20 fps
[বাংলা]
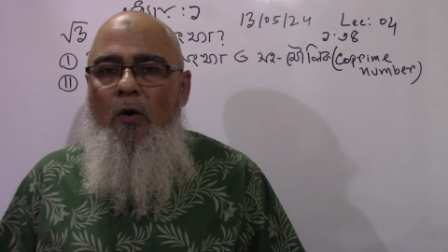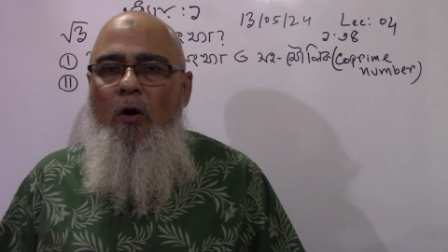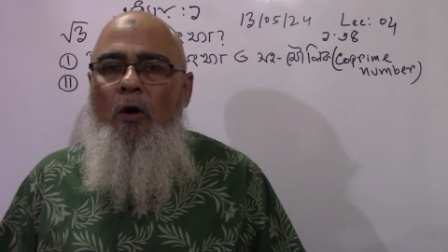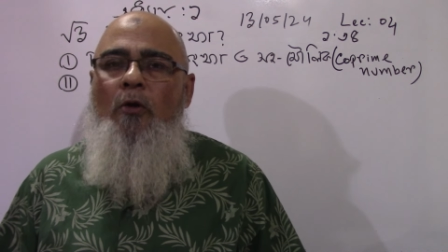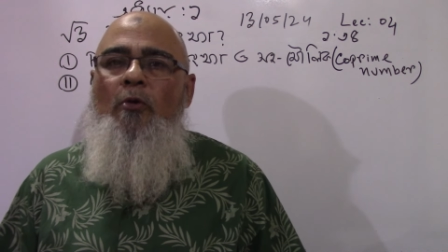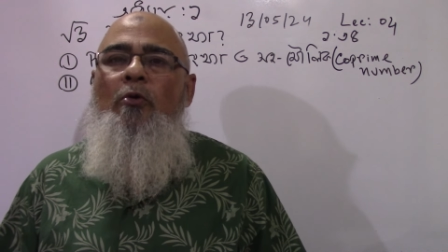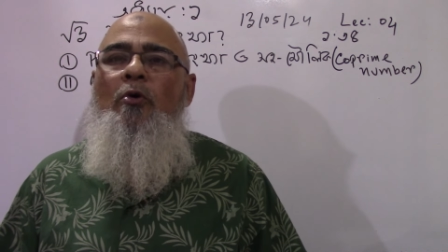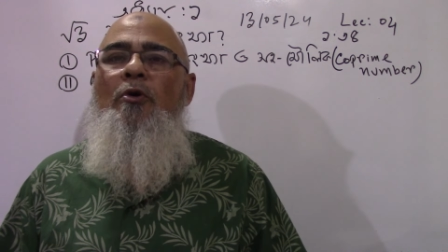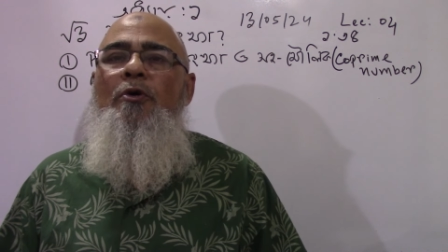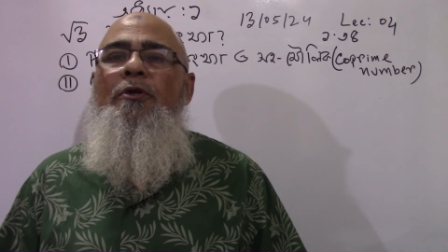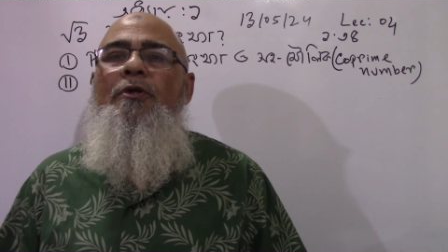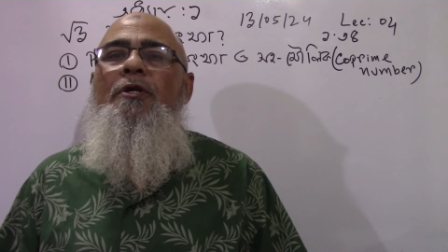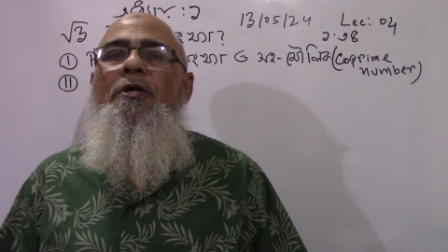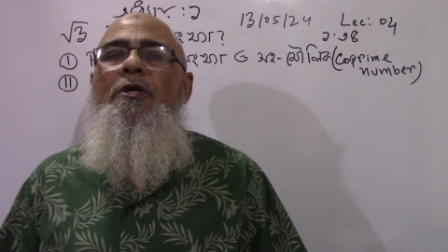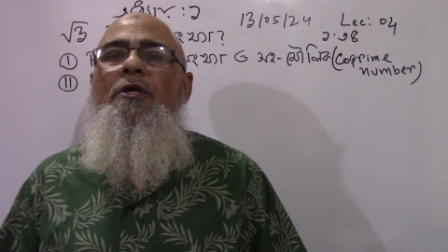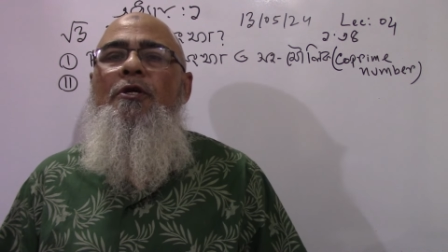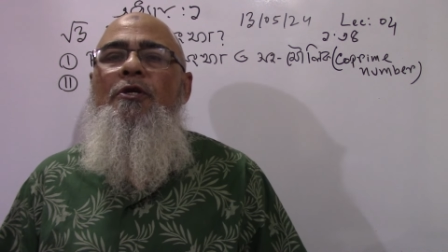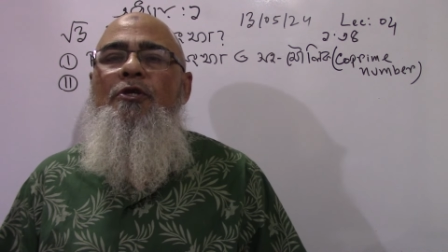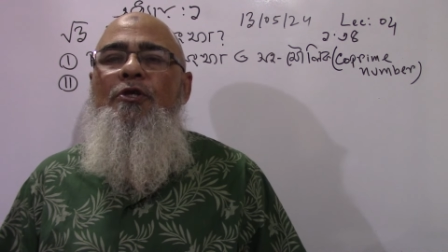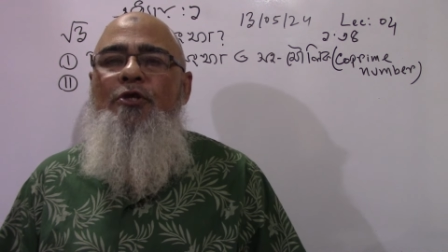অর্থনীতি
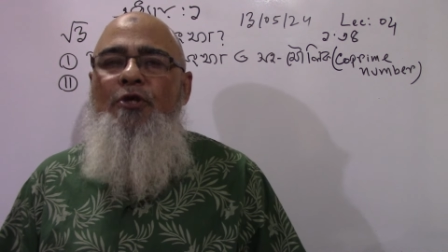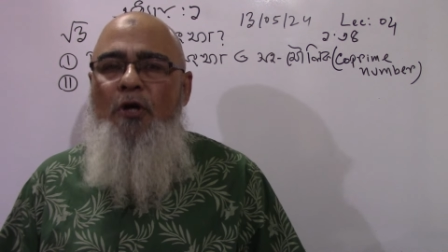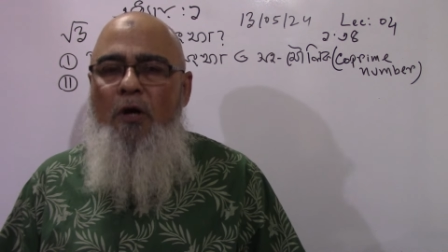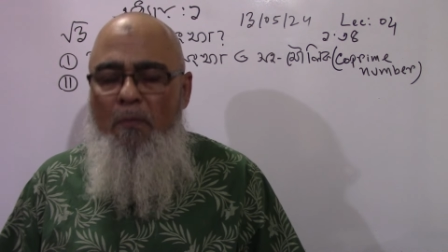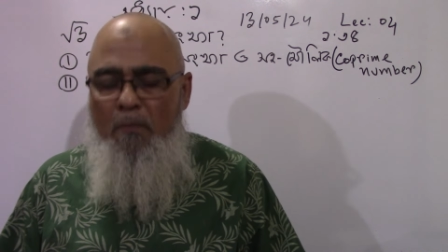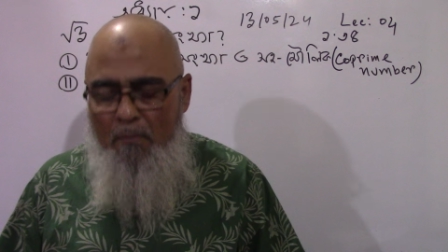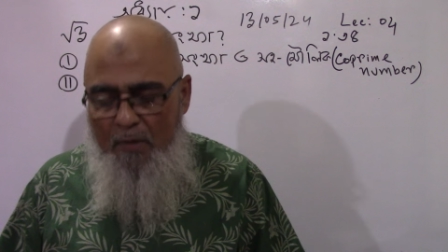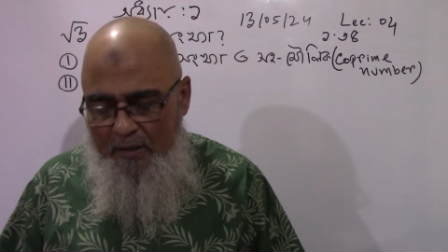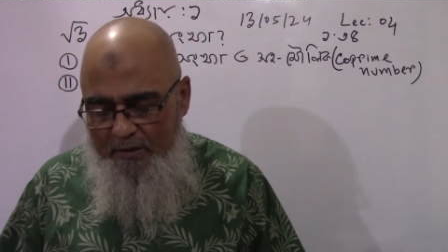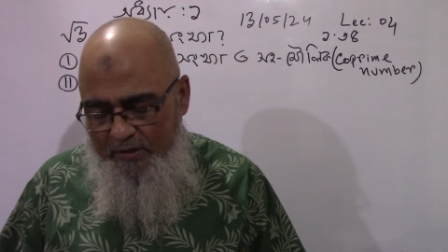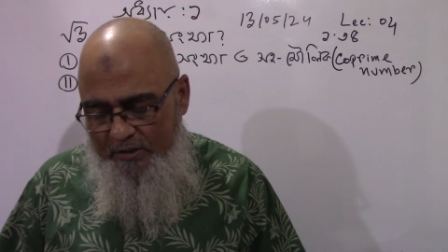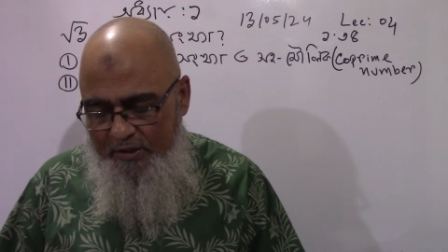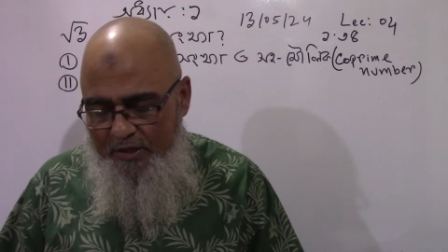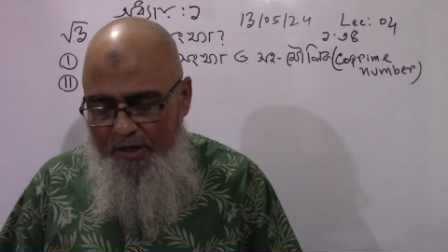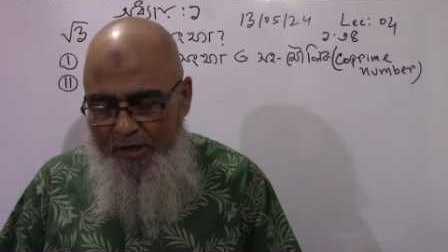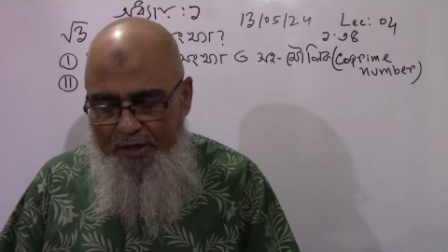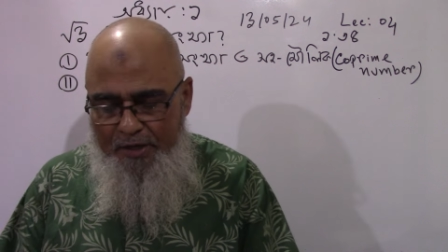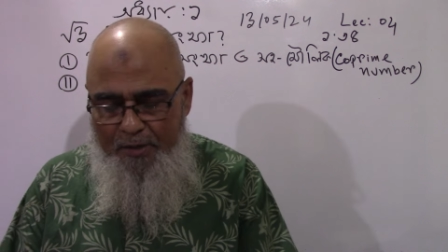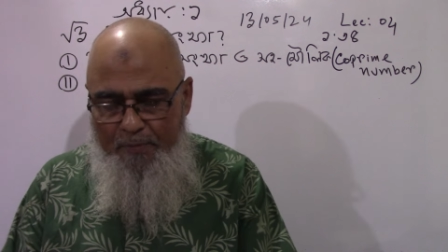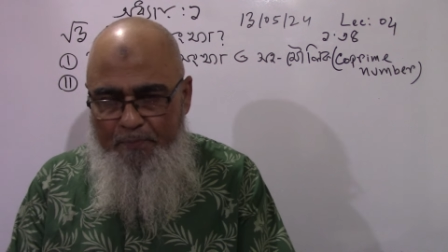সম্মান
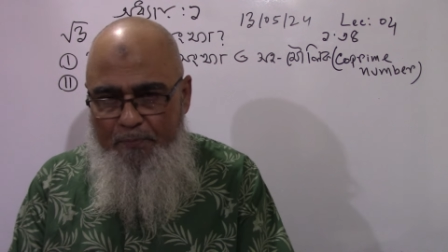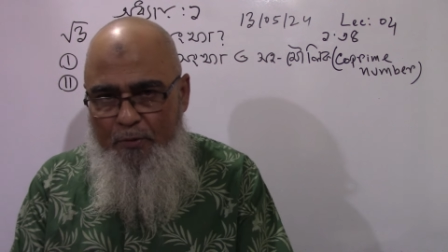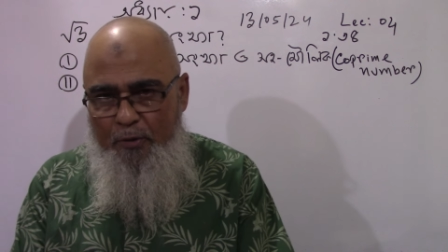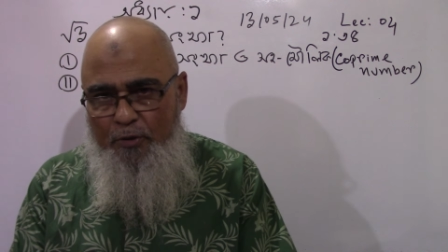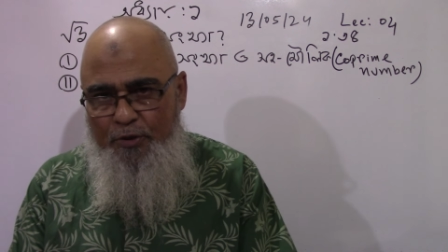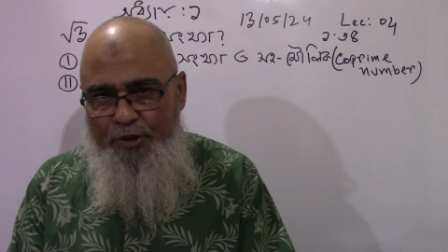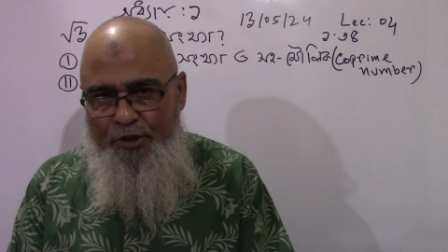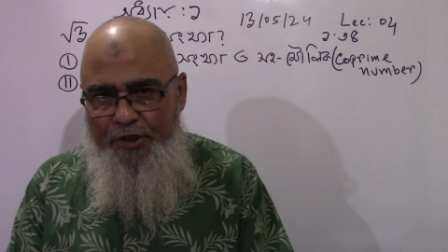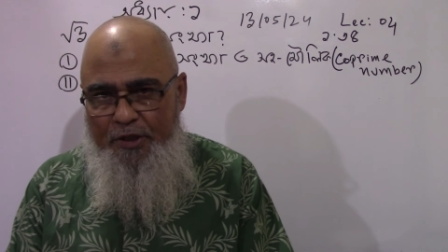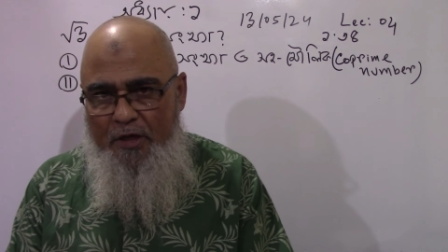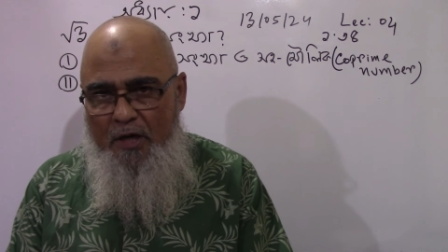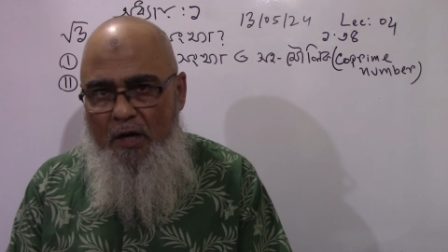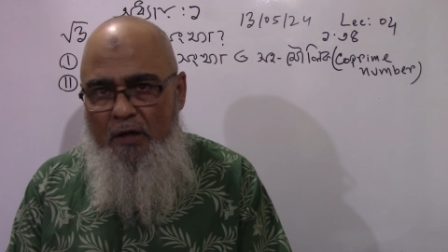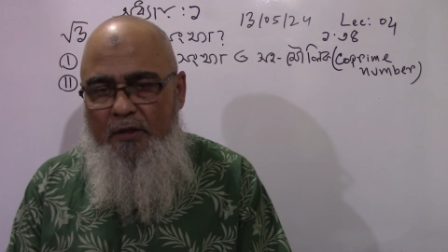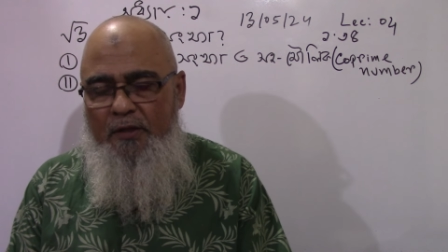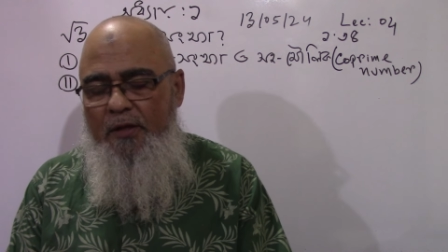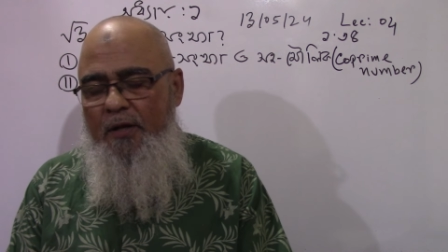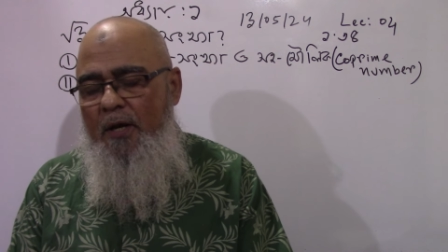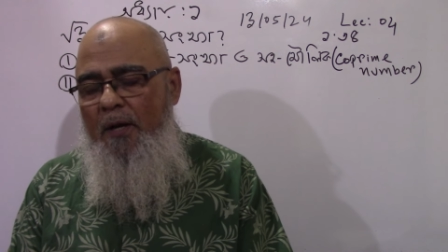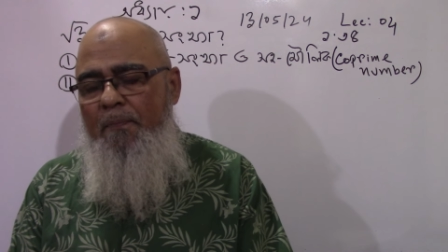শ্রেণীর প্রিয়
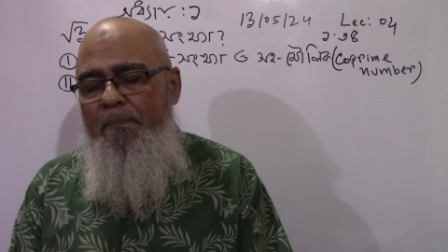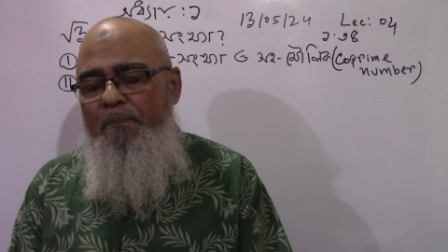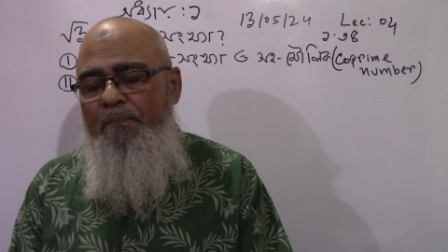শিক্ষার্থীরা